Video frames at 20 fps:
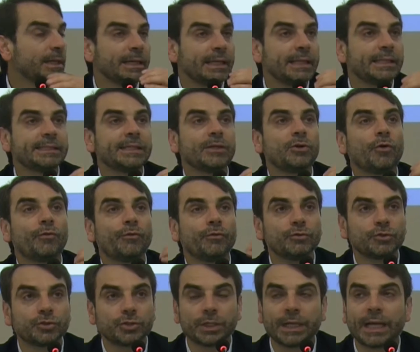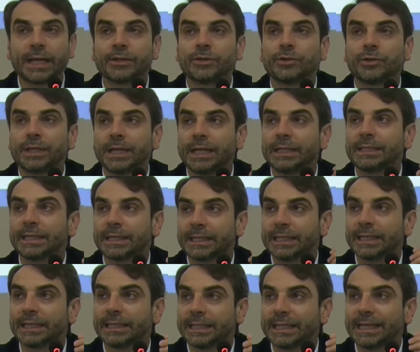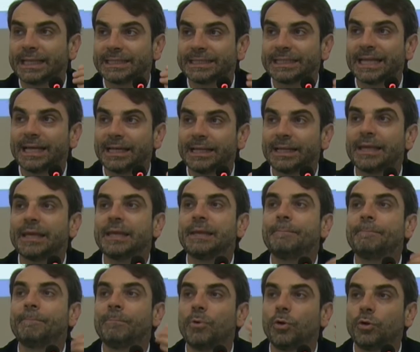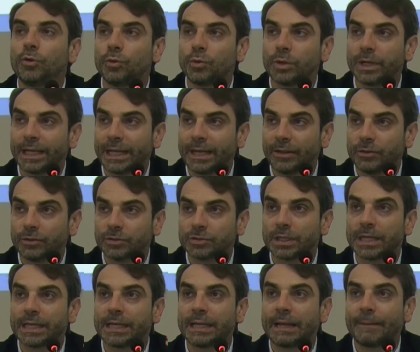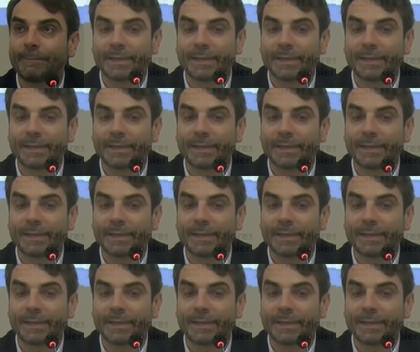Es decir, los funcionarios de alta jerarquía están involucrados en la